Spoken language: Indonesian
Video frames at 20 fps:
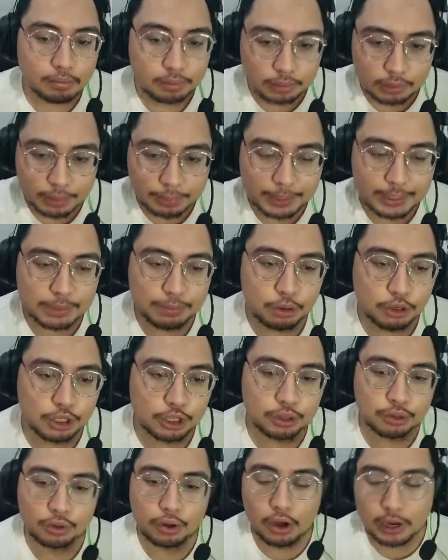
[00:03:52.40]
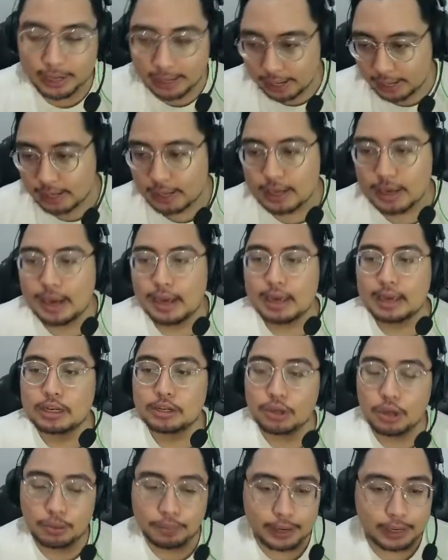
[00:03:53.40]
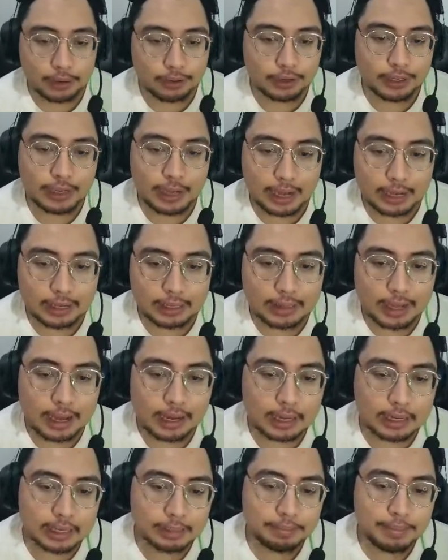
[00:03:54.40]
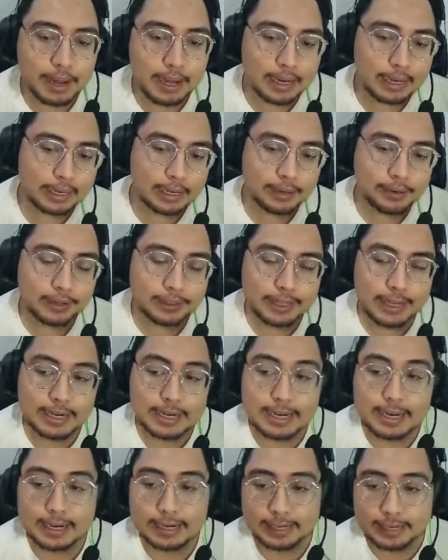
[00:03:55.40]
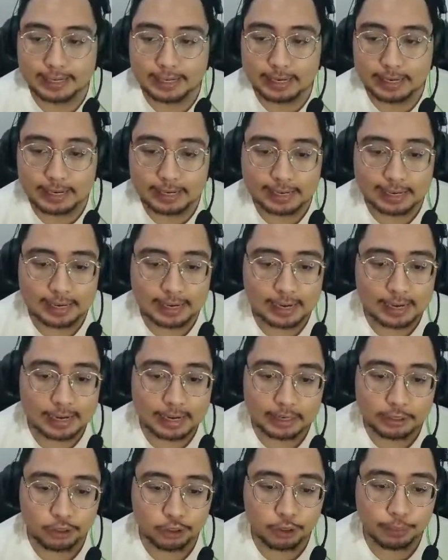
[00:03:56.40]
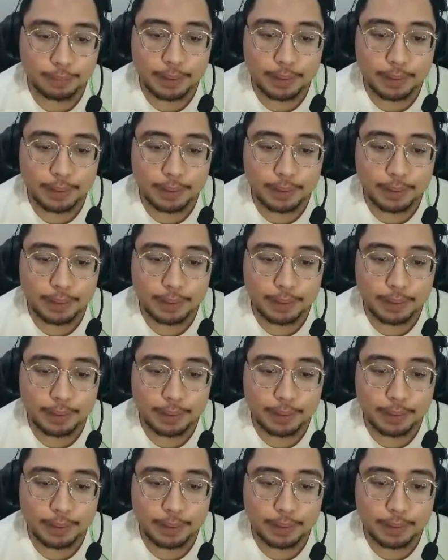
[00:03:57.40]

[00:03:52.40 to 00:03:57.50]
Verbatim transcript: tempat si bos itu. Oke. Okay. So, berikutnya kita akan kembali ke kota Garai karena Garai cukup